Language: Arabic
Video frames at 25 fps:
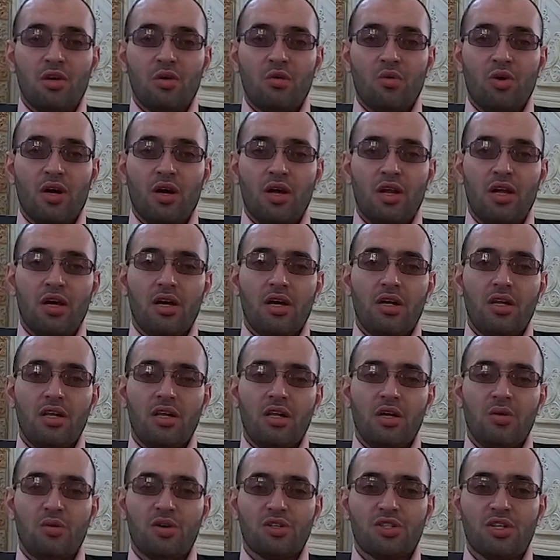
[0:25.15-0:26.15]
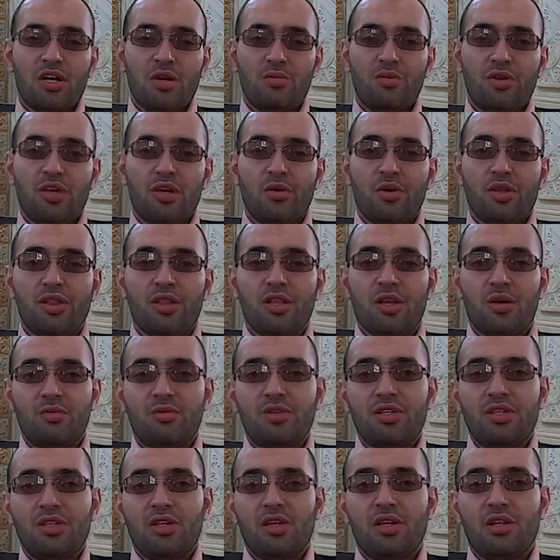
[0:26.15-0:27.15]
وعلى آله وصحبه
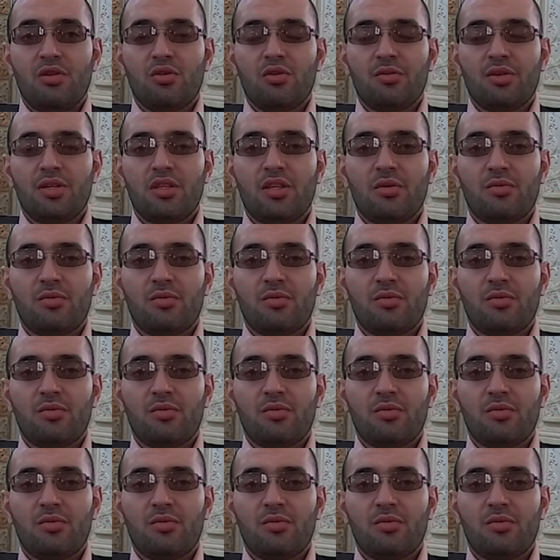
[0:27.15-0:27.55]
والتابعين ومن